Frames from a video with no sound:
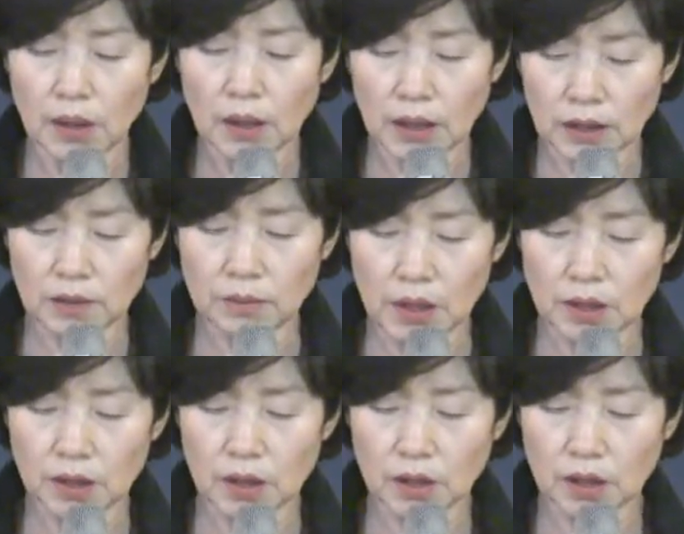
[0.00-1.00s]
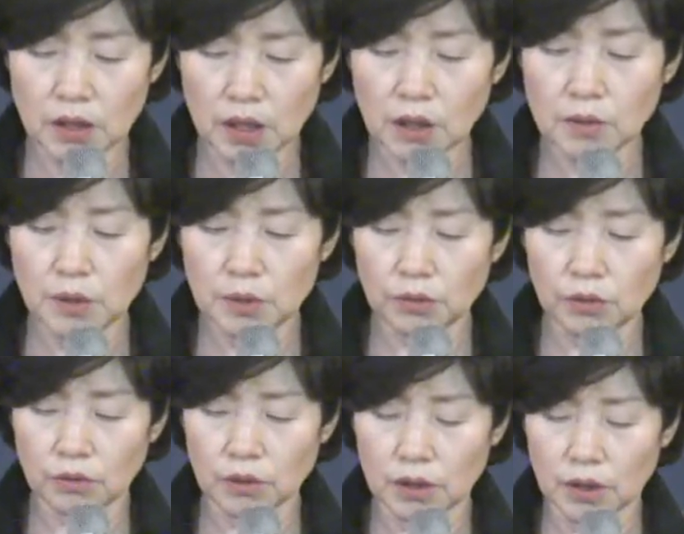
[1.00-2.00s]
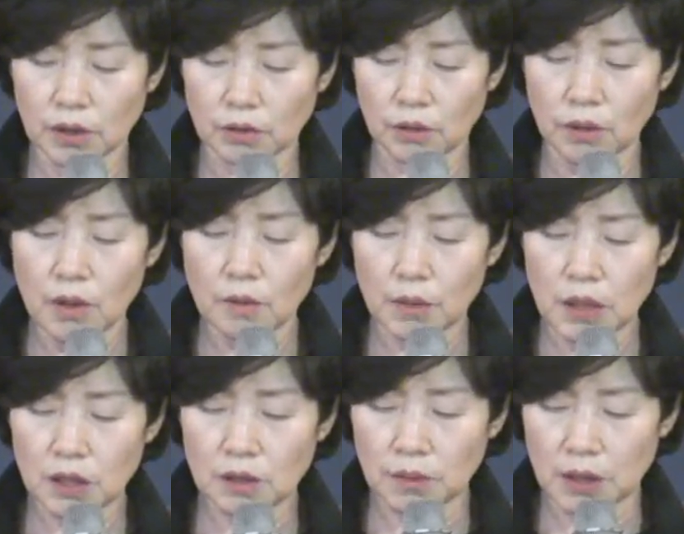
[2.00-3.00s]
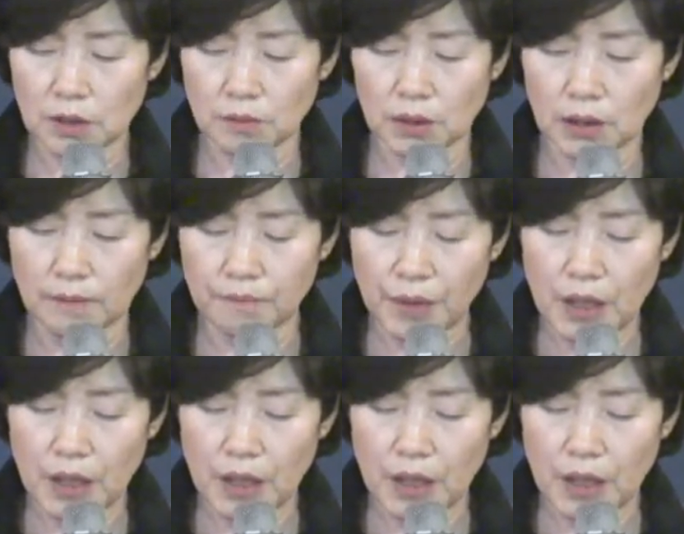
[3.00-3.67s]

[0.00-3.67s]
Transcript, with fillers: 하나님의 에스겔에게 책임을 물을 것이라고 말씀하십니다.